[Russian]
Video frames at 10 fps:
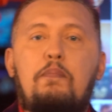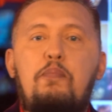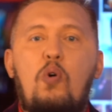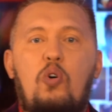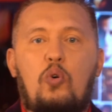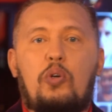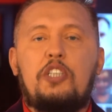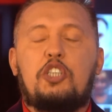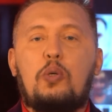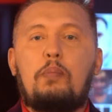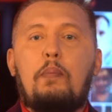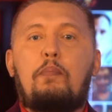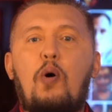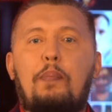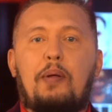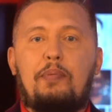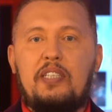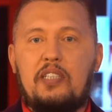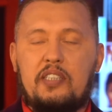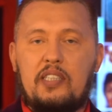к Богу и чтобы Бог
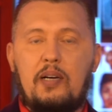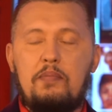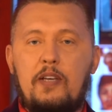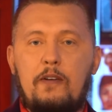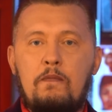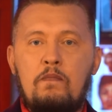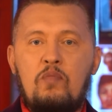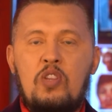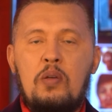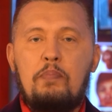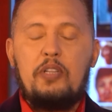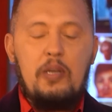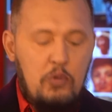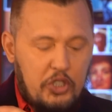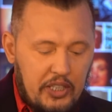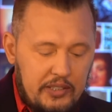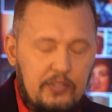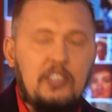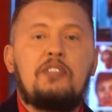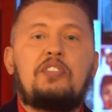приблизился ко мне. Потому что
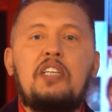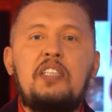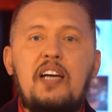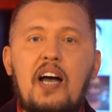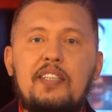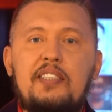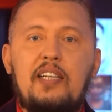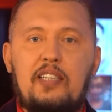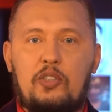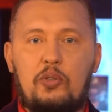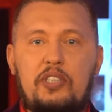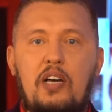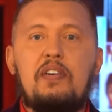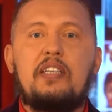не в деньгах дело, друзья, в